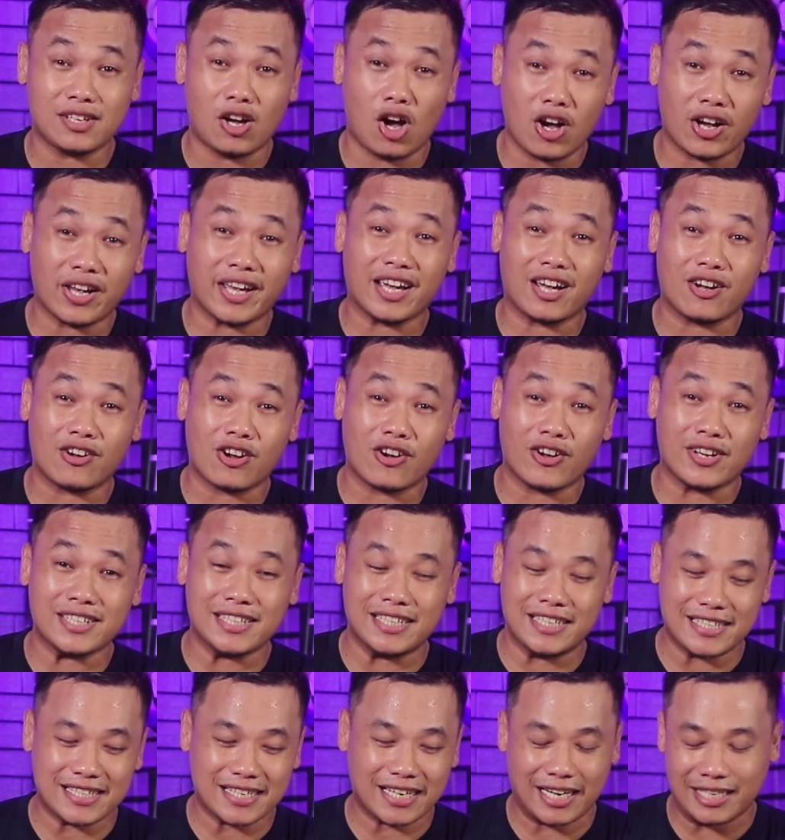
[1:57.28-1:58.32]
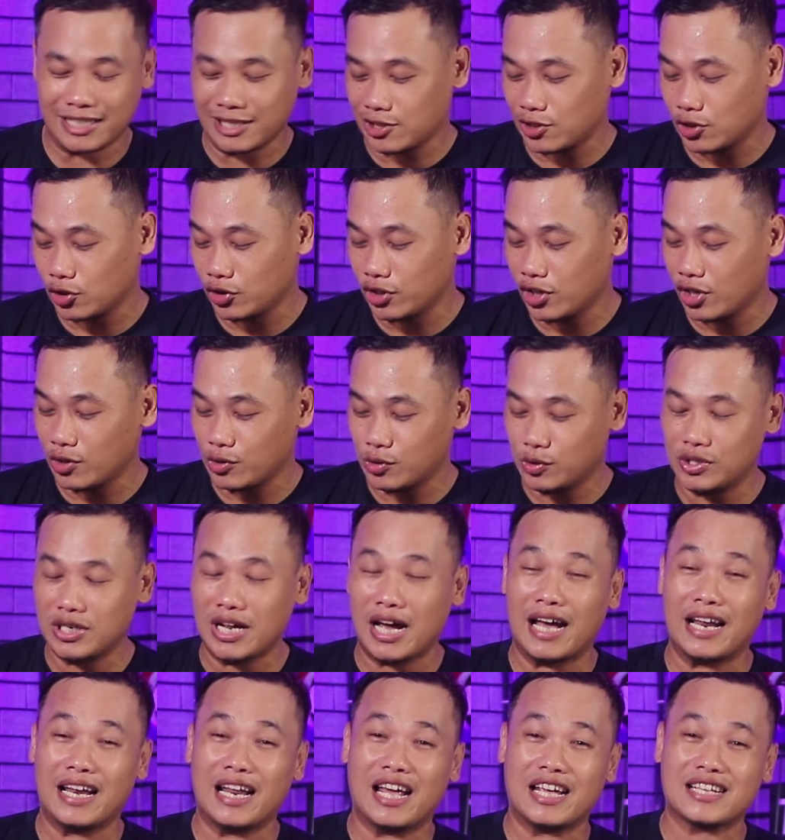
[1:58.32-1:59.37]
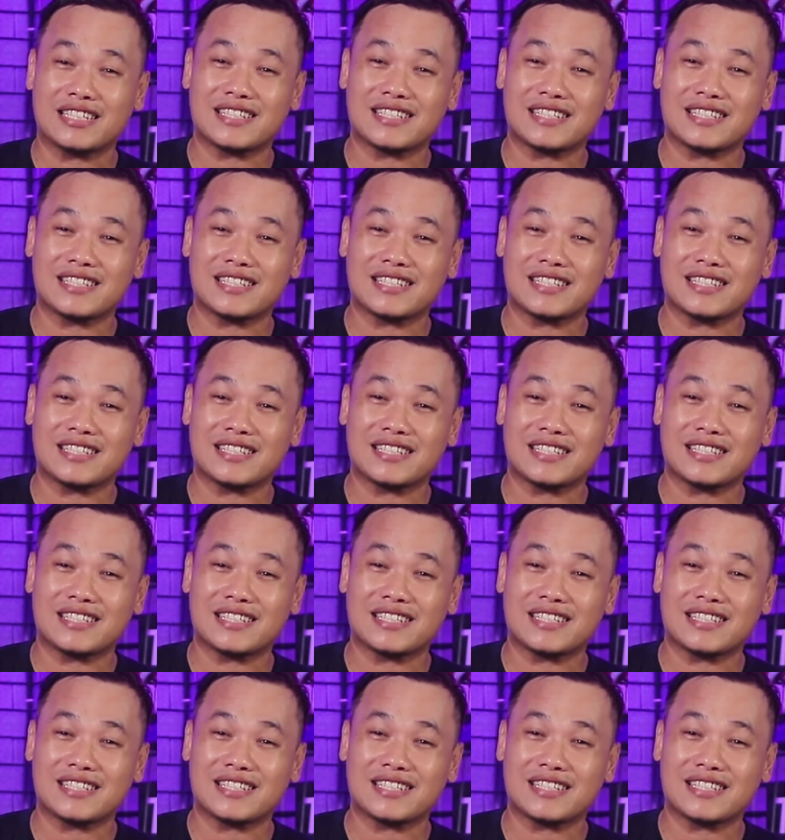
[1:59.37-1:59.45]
Oke kawan-kawan, jadi sekarang di studio udah ada